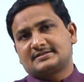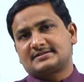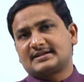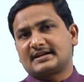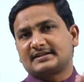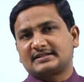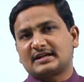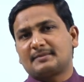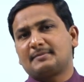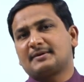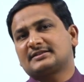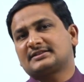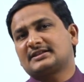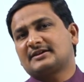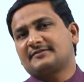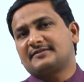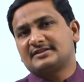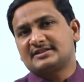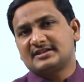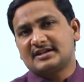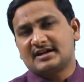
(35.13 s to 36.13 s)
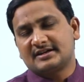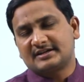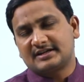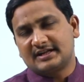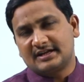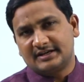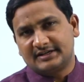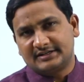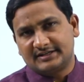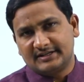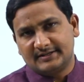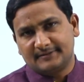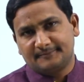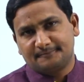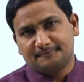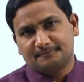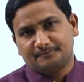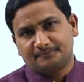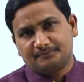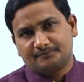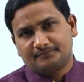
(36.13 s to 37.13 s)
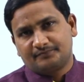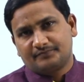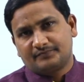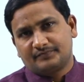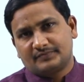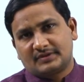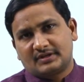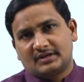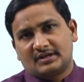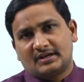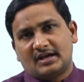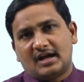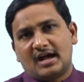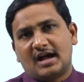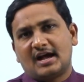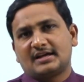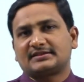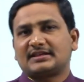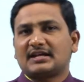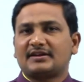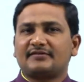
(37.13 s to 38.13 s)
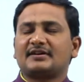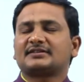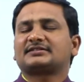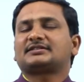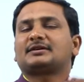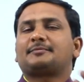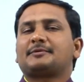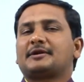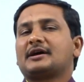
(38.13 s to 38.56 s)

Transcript: చట్టబద్ధ విధి అంటే ఏంటి ఆ తర్వాత